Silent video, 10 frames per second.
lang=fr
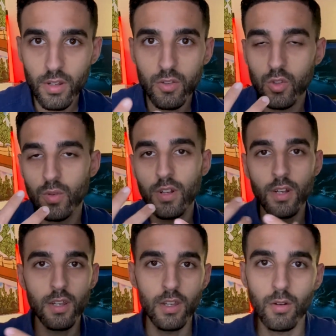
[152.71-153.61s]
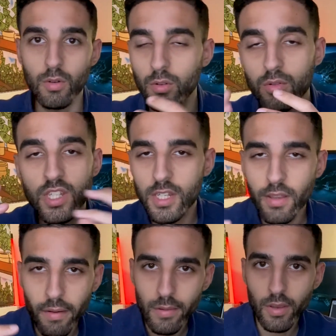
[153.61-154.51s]
que ce soit le,
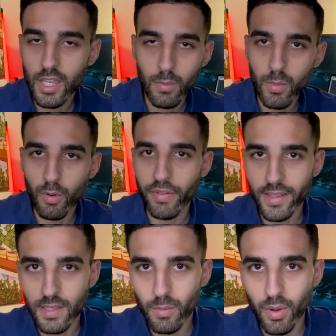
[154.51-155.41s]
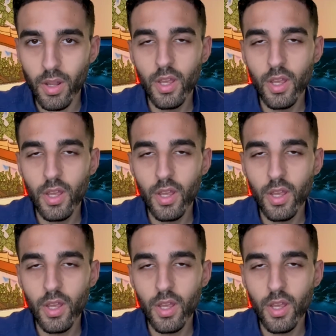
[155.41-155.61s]
digital, entre guillemets, pour faire simple,